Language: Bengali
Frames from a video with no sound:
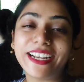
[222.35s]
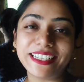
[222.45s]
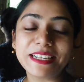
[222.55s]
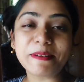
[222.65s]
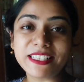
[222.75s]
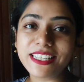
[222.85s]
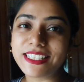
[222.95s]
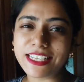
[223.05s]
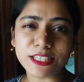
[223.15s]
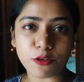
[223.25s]
দেড়টা বাজে
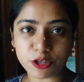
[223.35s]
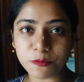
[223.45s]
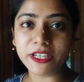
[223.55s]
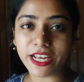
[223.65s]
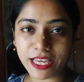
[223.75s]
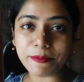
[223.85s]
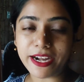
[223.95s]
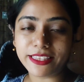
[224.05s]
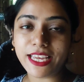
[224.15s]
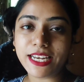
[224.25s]
জাস্ট দশ মিনিট আগে
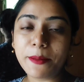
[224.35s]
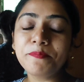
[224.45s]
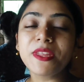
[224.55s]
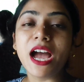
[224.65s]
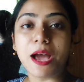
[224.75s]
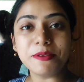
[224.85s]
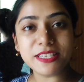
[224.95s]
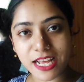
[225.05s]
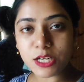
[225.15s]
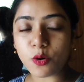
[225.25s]
বাড়িতে এলাম আমি
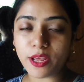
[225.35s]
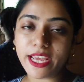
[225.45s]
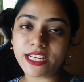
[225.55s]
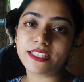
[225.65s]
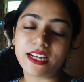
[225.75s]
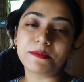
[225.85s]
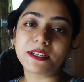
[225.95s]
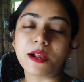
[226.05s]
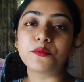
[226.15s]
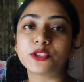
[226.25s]
স্নান করেই এসেছিলাম
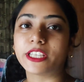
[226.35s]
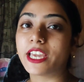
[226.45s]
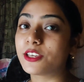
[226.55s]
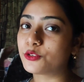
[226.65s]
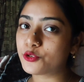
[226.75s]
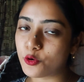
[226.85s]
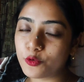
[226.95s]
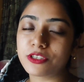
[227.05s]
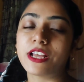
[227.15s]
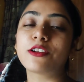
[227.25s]
শ্রীরামপুর থেকে কিন্তু
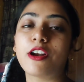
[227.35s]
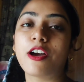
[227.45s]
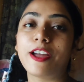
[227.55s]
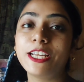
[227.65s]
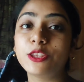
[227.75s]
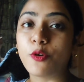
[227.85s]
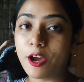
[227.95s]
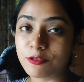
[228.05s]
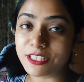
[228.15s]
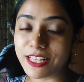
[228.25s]
সৌম্য স্নান করা হয়নি তো
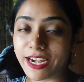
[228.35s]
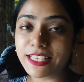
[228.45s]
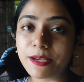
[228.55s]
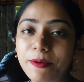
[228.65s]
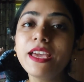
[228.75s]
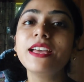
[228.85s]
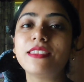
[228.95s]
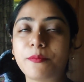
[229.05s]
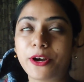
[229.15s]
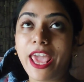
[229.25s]
এখন স্নানে যাবে
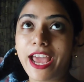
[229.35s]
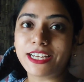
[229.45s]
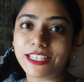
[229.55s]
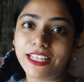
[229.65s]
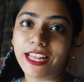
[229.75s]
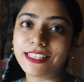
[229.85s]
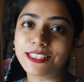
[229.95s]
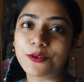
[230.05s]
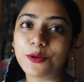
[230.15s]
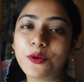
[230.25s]
তারপরে একসাথে
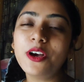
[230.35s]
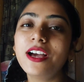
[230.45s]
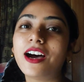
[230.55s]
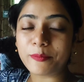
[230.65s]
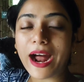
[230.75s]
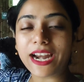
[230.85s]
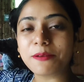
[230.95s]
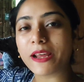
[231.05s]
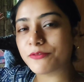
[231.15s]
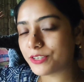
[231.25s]
লাঞ্চ করব
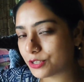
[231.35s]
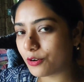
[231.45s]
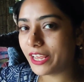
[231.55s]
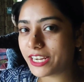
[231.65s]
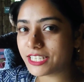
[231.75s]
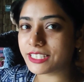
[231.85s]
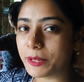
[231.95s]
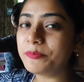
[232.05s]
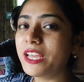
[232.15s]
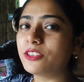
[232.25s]
ভারী ব্রেকফাস্ট করেই
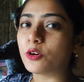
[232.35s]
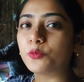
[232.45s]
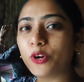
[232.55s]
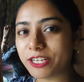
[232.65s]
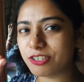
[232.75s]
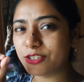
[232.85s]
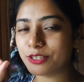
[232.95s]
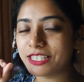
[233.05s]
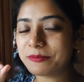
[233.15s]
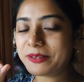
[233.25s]
এসেছিলাম তবুও একটু
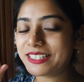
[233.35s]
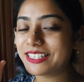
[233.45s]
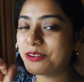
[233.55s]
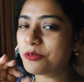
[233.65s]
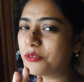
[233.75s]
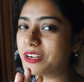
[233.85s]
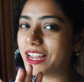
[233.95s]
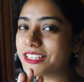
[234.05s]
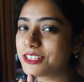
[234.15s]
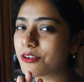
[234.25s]
একটু খিদে পাচ্ছে ওর
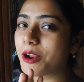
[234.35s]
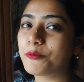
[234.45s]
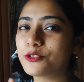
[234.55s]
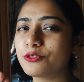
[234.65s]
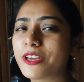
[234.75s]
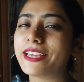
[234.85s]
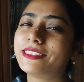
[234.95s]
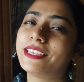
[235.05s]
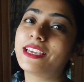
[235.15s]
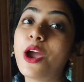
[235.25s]
লাঞ্চ করা পর্যন্ত আই
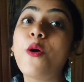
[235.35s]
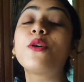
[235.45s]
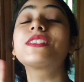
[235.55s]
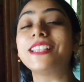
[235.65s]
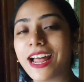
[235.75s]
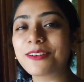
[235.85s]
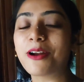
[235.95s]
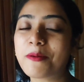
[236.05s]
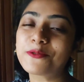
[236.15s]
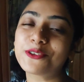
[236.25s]
থিঙ্ক ওর স্নান
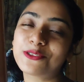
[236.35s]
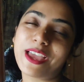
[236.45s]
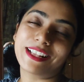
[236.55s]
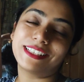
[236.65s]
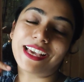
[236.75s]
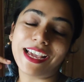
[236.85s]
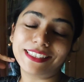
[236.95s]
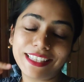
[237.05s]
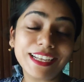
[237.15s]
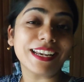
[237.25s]
করা পর্যন্ত আই
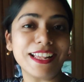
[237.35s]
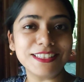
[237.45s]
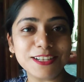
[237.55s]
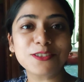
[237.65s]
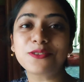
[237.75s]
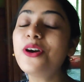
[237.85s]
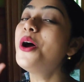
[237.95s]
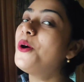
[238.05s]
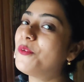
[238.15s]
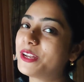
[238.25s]
থিঙ্ক লাঞ্চের জন্য
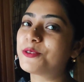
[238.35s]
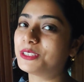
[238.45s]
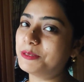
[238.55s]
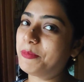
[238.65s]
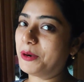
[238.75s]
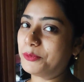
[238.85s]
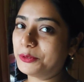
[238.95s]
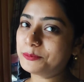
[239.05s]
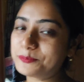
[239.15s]
ওয়েট করতে পারবো